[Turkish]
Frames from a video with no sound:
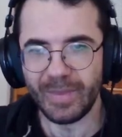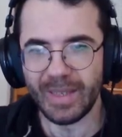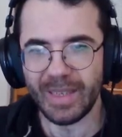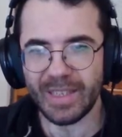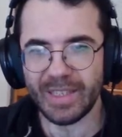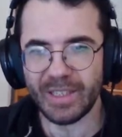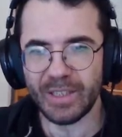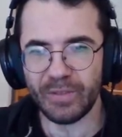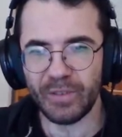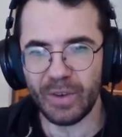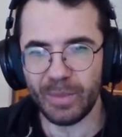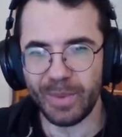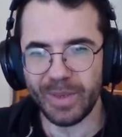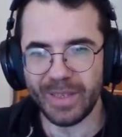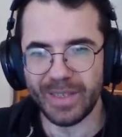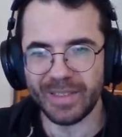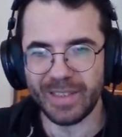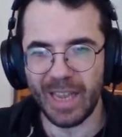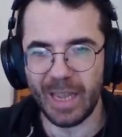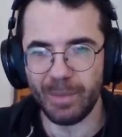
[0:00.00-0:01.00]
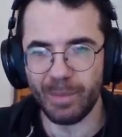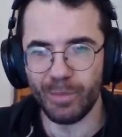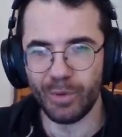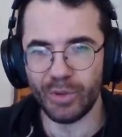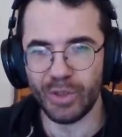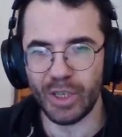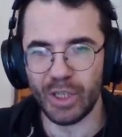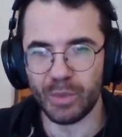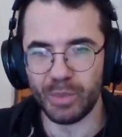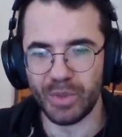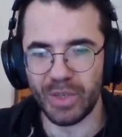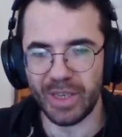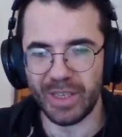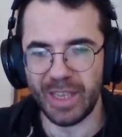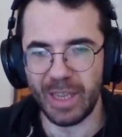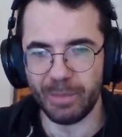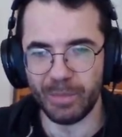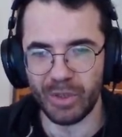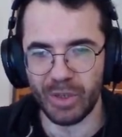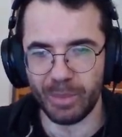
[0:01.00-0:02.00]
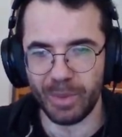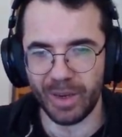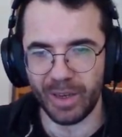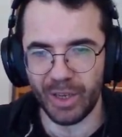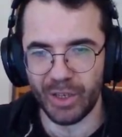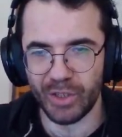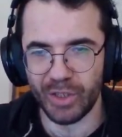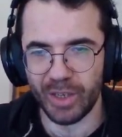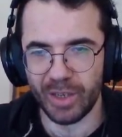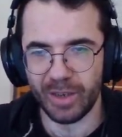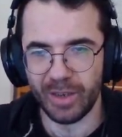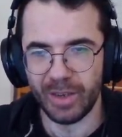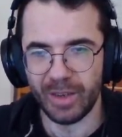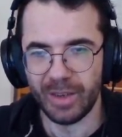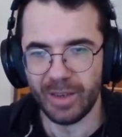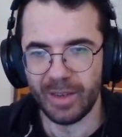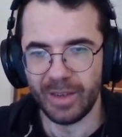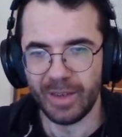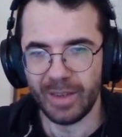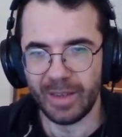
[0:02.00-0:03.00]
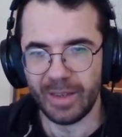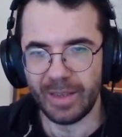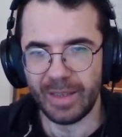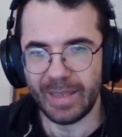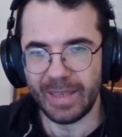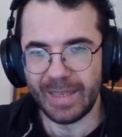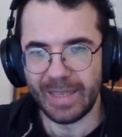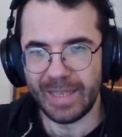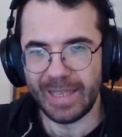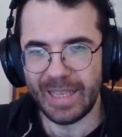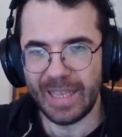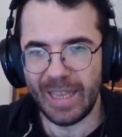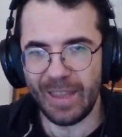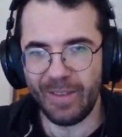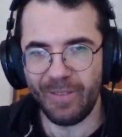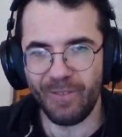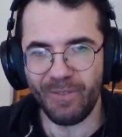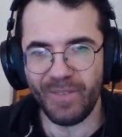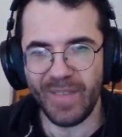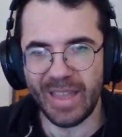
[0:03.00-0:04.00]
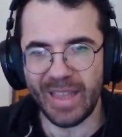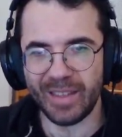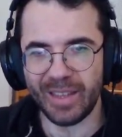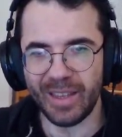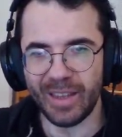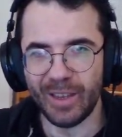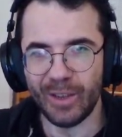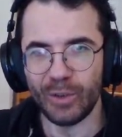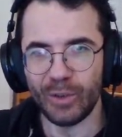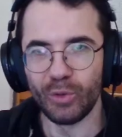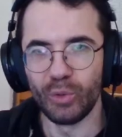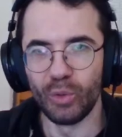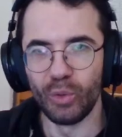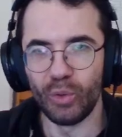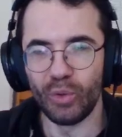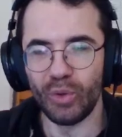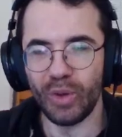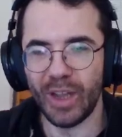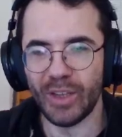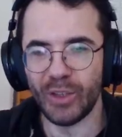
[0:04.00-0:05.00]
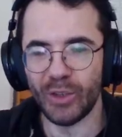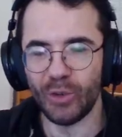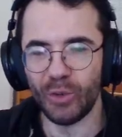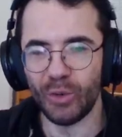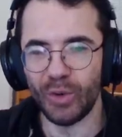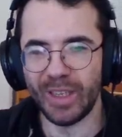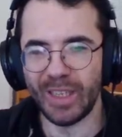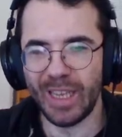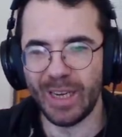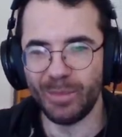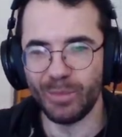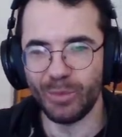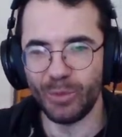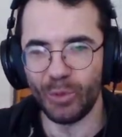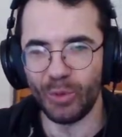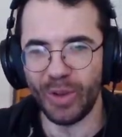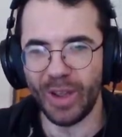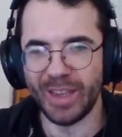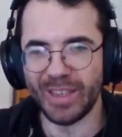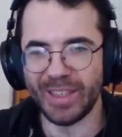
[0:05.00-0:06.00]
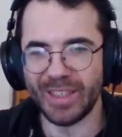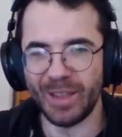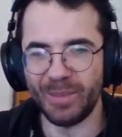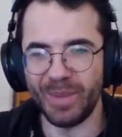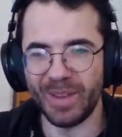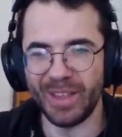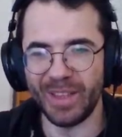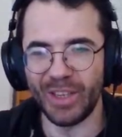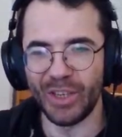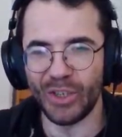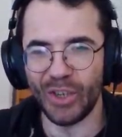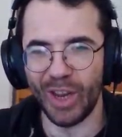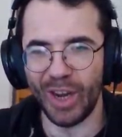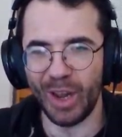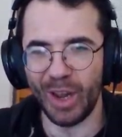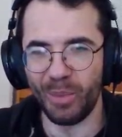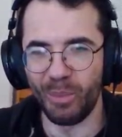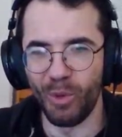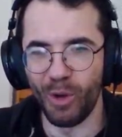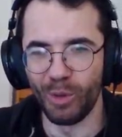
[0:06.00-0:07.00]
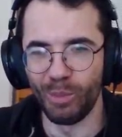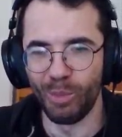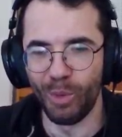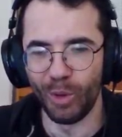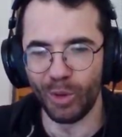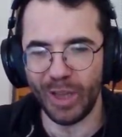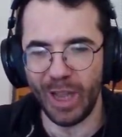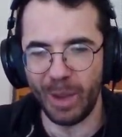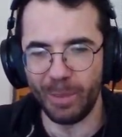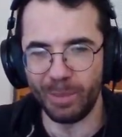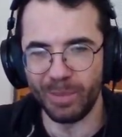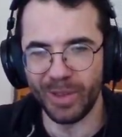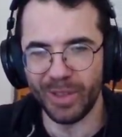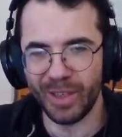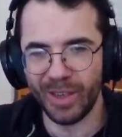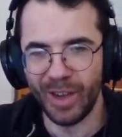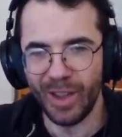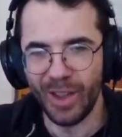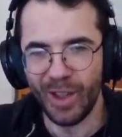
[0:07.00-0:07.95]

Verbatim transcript: Sıfır bilgi sahibim o yüzden hiçbir şey diyemeyeceğim arkadaşlar. Evet. Turkuaz'a doğru gidelim. Turkuaz'ın da bedi inşallah bol bol kaplıdır.